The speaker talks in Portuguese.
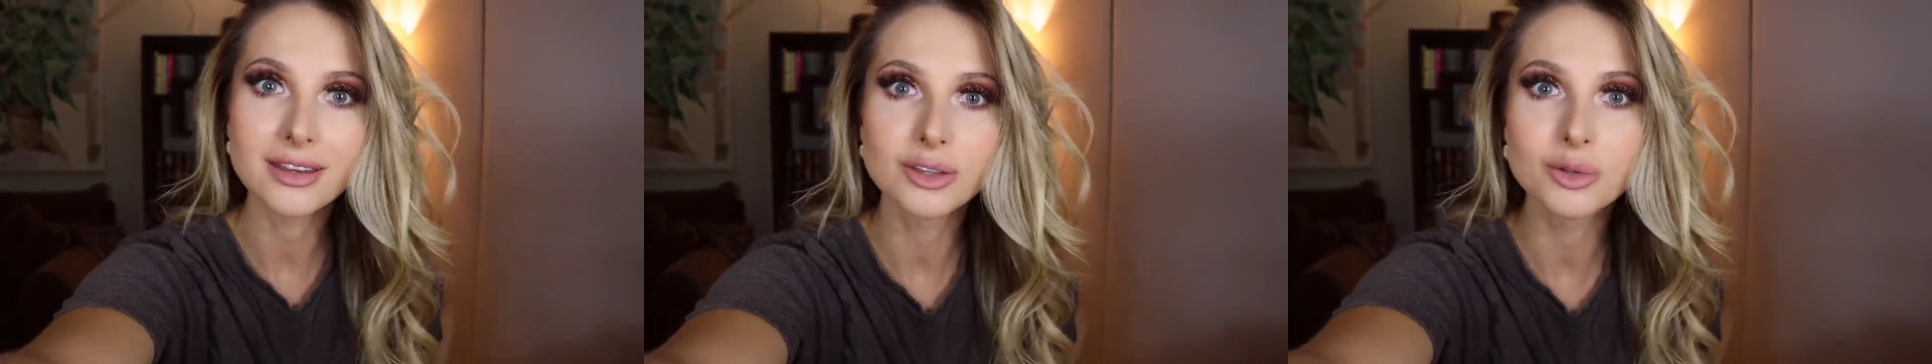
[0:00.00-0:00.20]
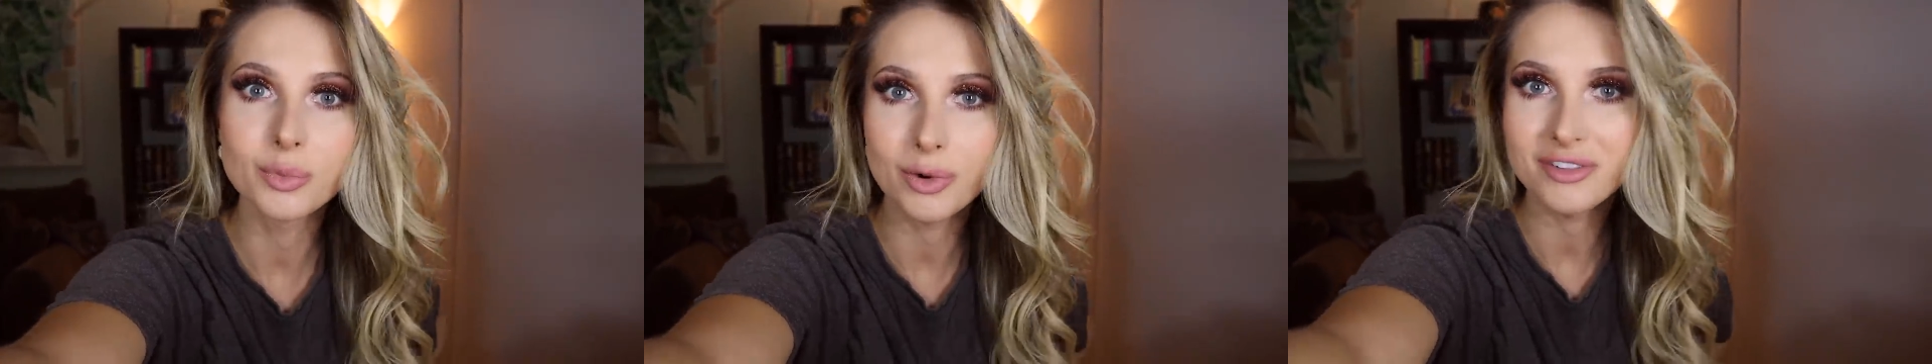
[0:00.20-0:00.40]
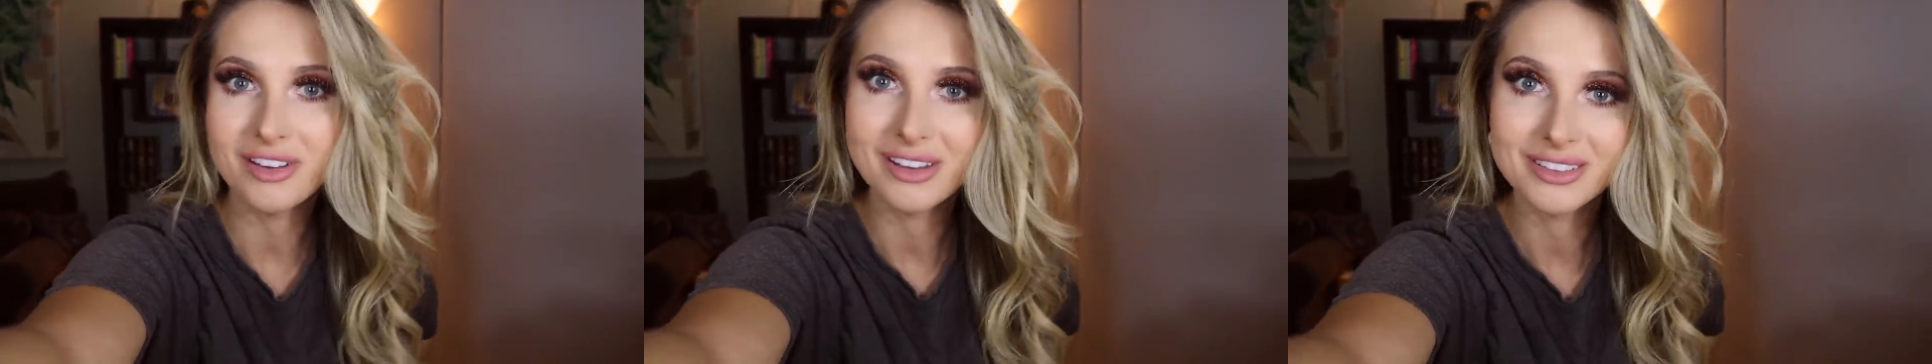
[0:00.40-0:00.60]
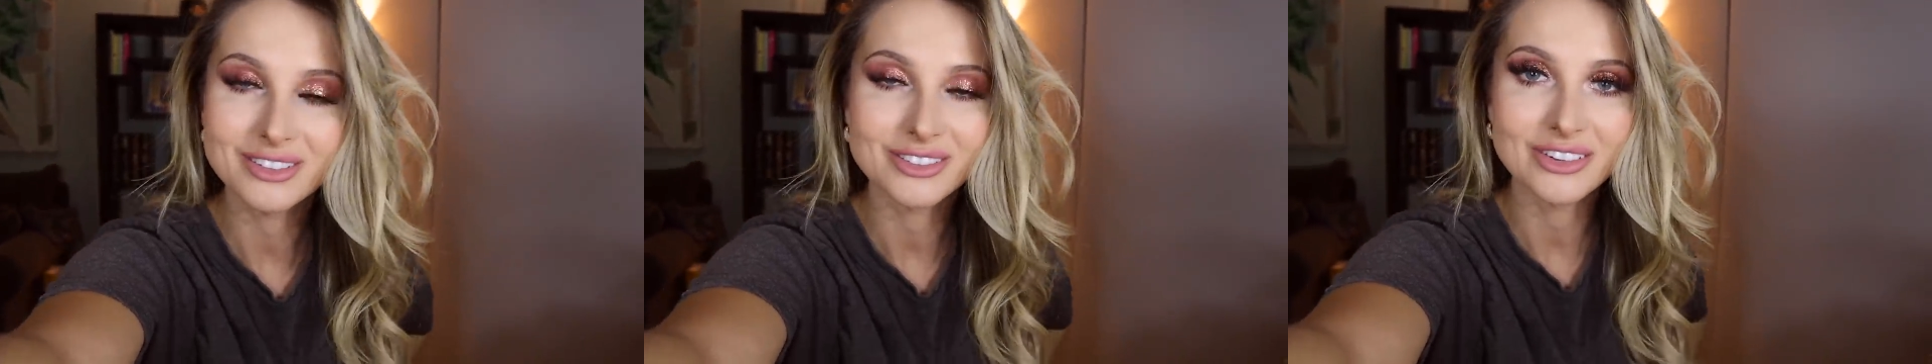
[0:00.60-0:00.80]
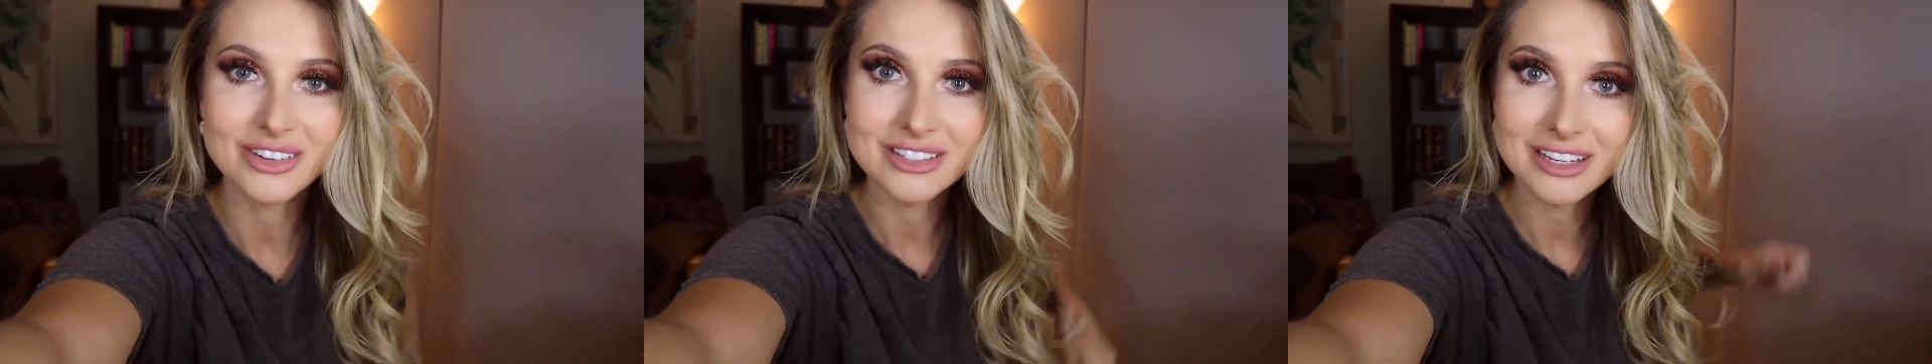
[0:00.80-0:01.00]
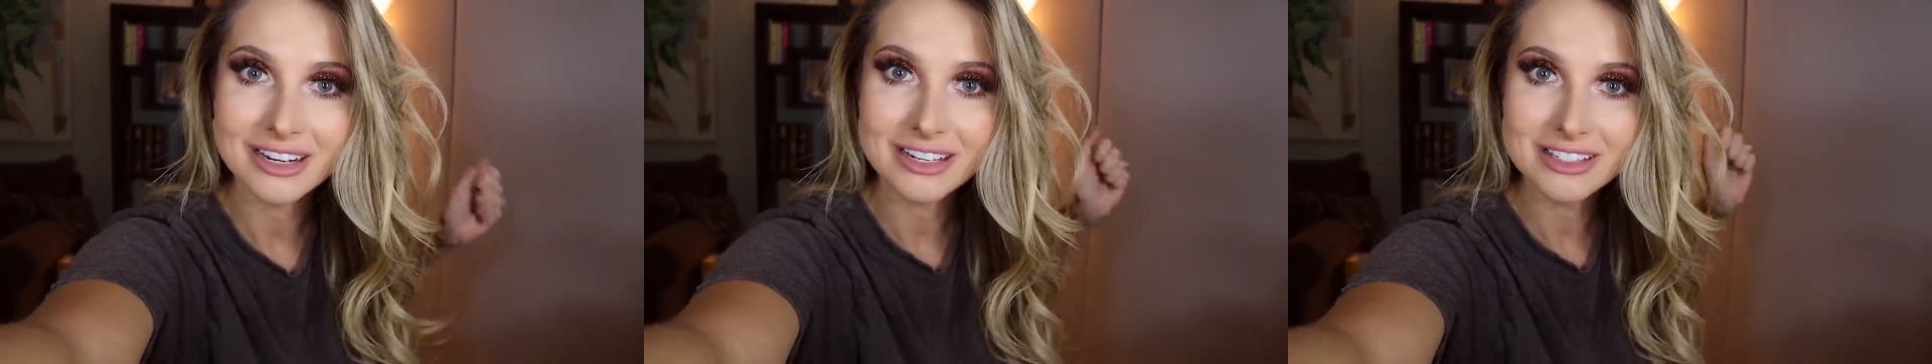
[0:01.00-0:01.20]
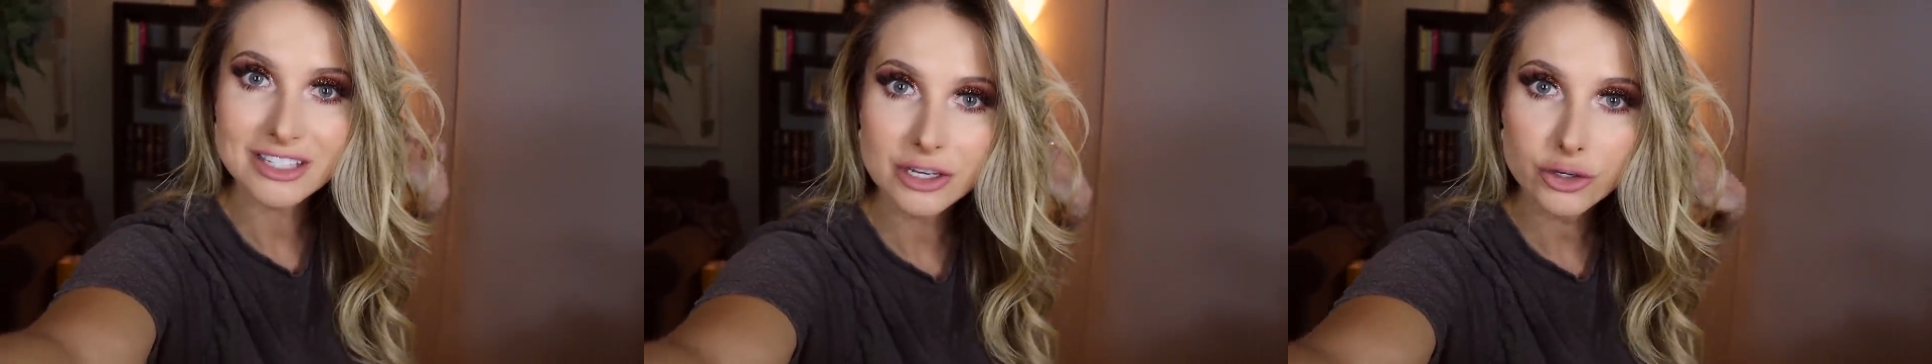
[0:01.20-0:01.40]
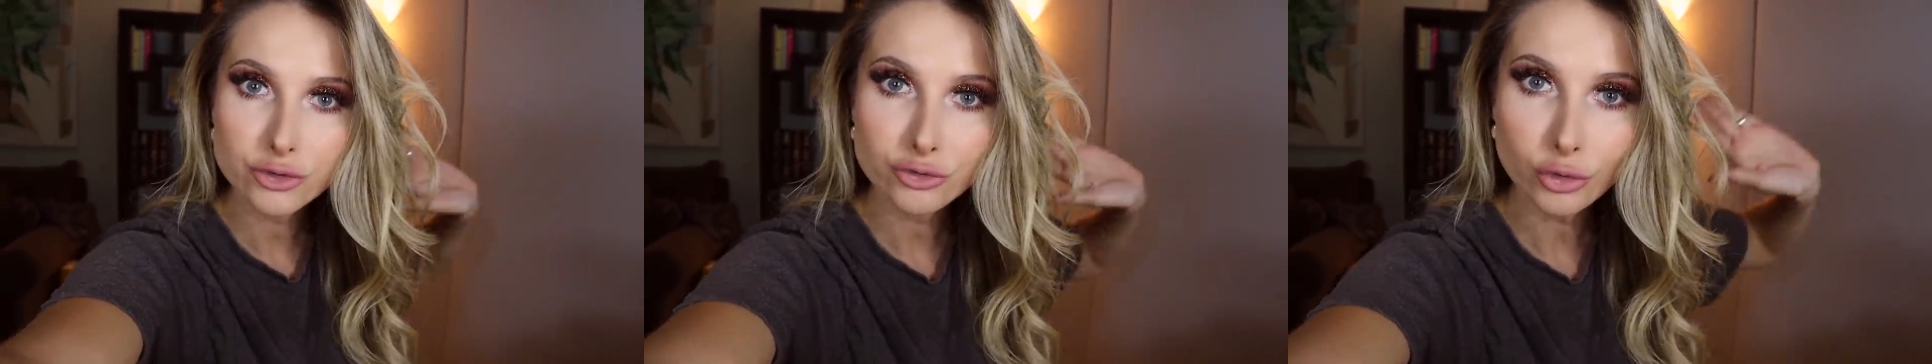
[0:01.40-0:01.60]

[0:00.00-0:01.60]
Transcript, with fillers: indo pro evento. Um, dois, três e...